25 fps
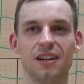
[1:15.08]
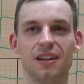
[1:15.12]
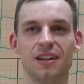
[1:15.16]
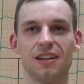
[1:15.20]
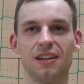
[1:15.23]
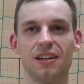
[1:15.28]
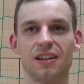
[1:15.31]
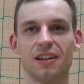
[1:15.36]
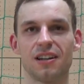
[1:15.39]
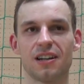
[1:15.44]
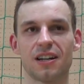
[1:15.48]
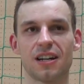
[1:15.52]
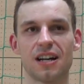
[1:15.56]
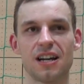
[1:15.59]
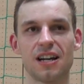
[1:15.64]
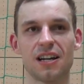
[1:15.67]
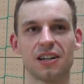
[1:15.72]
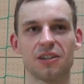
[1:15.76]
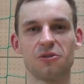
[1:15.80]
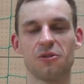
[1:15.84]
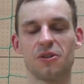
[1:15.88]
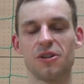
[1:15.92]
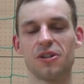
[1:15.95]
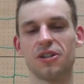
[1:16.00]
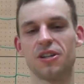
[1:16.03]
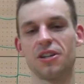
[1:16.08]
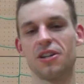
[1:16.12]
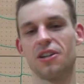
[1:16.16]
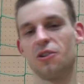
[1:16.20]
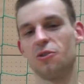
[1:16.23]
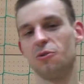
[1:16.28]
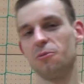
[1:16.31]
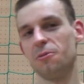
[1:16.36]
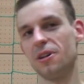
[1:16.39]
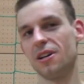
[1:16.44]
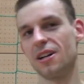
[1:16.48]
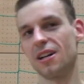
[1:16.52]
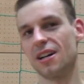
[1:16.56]
e, e, hala, której się nie
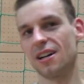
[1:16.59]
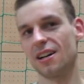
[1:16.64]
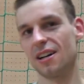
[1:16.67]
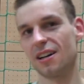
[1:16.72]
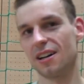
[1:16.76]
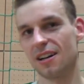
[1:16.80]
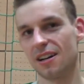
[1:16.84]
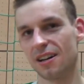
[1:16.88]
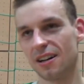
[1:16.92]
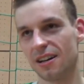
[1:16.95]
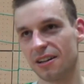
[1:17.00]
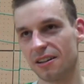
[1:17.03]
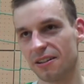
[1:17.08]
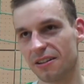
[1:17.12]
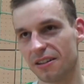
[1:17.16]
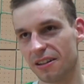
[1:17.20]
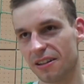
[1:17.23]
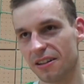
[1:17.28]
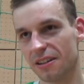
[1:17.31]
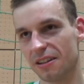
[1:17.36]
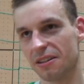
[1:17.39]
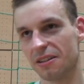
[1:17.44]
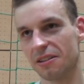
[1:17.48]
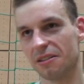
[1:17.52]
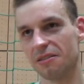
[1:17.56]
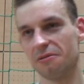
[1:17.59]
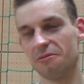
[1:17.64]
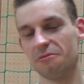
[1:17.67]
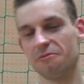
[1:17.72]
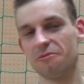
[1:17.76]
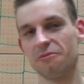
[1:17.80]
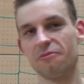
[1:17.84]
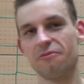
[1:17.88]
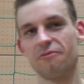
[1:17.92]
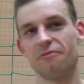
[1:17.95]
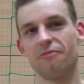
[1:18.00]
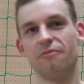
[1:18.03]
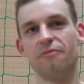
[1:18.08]
lubi, a
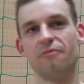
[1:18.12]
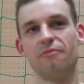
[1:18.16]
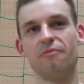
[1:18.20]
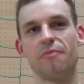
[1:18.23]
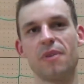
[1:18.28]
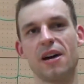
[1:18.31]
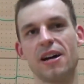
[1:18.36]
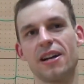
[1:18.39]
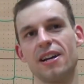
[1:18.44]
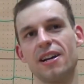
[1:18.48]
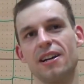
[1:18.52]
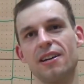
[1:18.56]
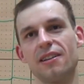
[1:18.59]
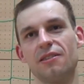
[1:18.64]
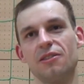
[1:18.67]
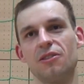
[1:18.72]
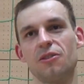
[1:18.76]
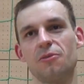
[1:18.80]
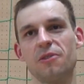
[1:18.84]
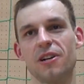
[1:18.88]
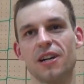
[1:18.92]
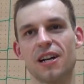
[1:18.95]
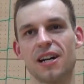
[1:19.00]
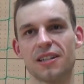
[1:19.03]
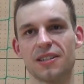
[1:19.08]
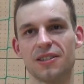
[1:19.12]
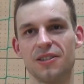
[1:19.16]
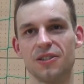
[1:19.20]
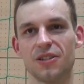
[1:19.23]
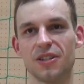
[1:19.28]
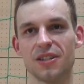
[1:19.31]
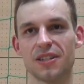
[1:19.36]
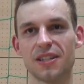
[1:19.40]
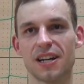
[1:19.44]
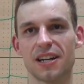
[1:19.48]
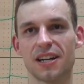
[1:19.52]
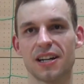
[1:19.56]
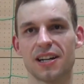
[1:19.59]
e, parę dobrych akcji
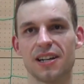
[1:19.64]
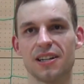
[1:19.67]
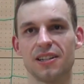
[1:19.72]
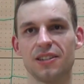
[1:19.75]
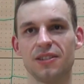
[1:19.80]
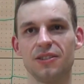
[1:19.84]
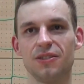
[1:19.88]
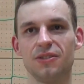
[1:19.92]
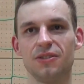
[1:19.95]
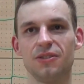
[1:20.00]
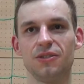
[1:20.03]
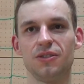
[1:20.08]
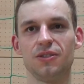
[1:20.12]
się zagra i,